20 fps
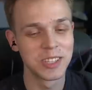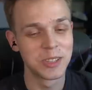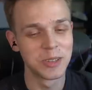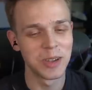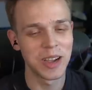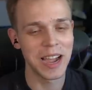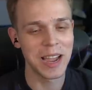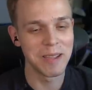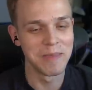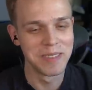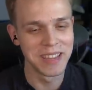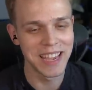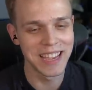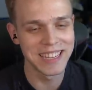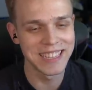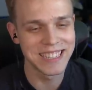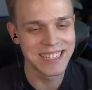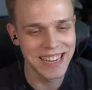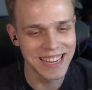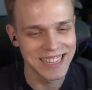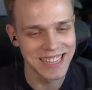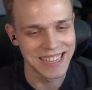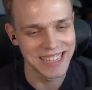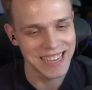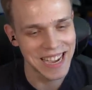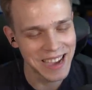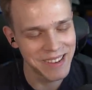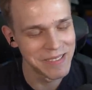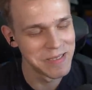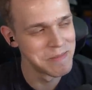słuchaj mnie szczerze,
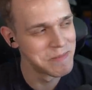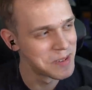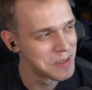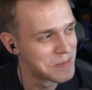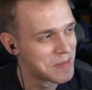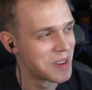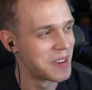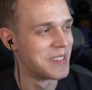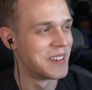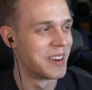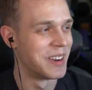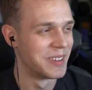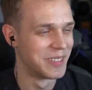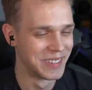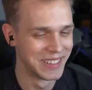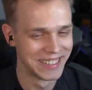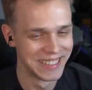ja bym próbował.